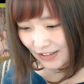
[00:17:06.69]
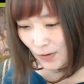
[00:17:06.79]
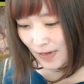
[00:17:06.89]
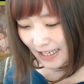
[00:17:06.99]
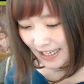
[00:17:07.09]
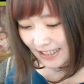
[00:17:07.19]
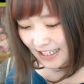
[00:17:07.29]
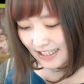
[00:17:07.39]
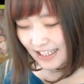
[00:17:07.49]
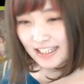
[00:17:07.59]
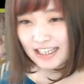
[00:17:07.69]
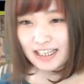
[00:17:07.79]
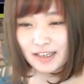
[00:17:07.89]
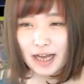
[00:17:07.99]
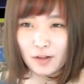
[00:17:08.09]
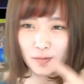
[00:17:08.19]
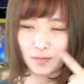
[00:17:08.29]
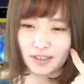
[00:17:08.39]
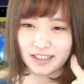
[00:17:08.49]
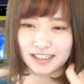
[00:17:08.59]
今回ね全然あの
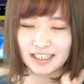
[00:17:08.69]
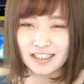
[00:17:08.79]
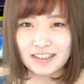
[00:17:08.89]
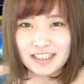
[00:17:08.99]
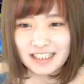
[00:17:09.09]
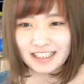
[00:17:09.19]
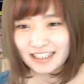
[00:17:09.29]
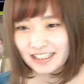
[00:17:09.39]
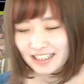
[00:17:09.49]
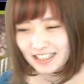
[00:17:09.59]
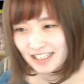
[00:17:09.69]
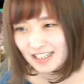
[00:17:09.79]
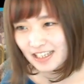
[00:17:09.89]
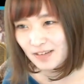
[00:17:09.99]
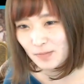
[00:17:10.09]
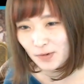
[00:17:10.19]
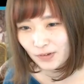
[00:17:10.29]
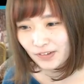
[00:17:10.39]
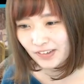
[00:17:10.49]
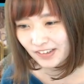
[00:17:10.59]
ボイス練習してなかったんで全然もう
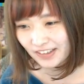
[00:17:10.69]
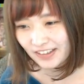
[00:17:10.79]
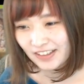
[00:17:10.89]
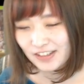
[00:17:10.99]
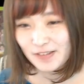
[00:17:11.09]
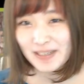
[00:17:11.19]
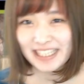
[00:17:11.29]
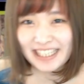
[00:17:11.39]
すいません